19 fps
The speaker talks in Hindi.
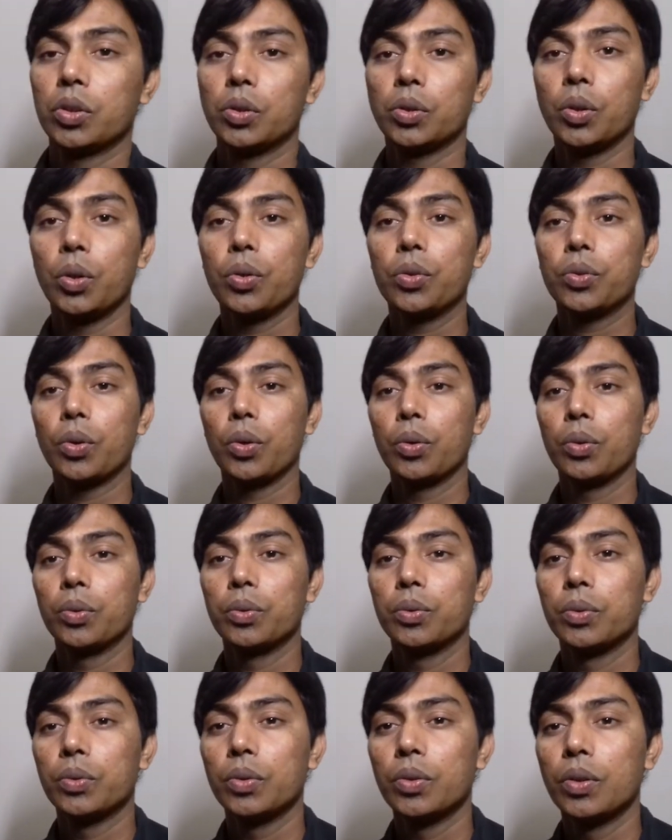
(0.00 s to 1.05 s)
तो दोस्तों
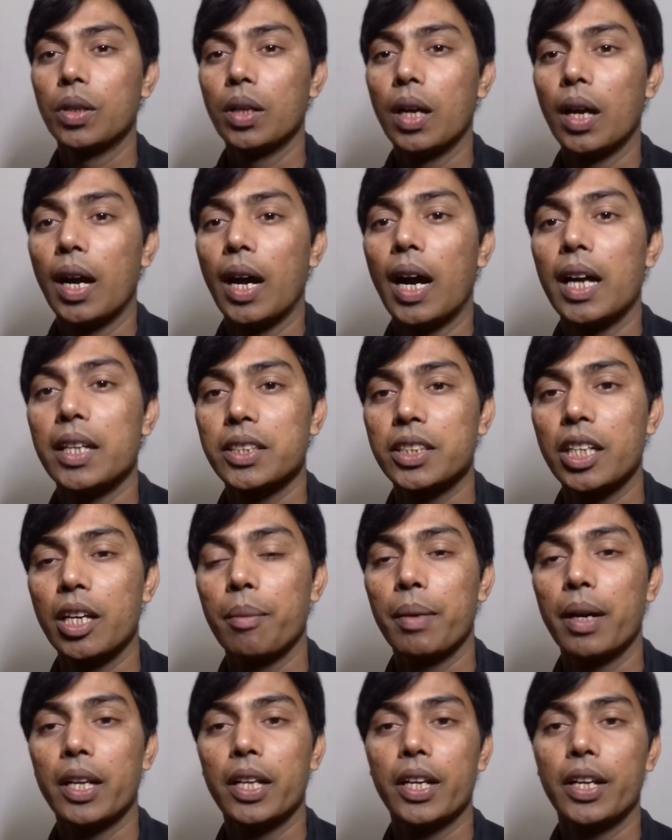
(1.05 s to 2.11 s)
आज की
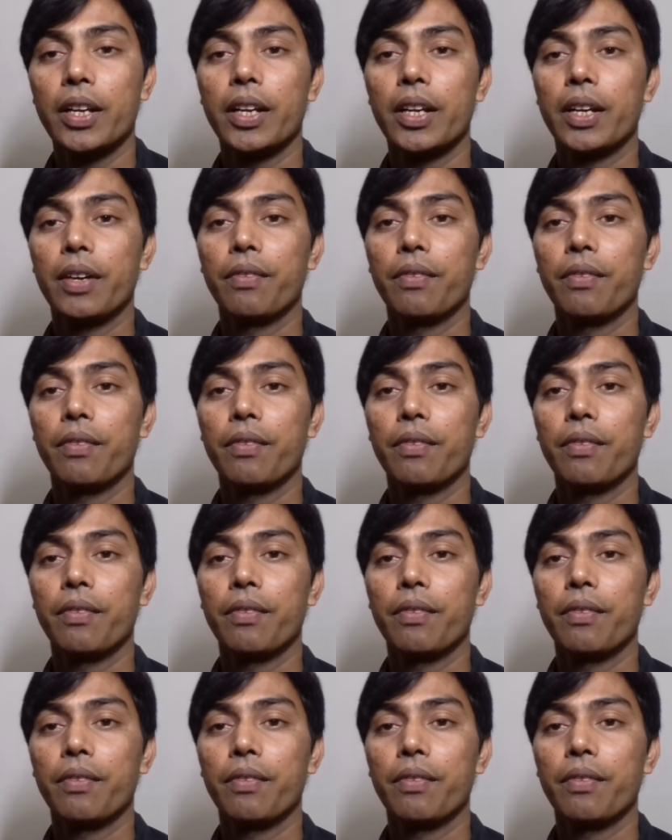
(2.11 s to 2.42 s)
हमारी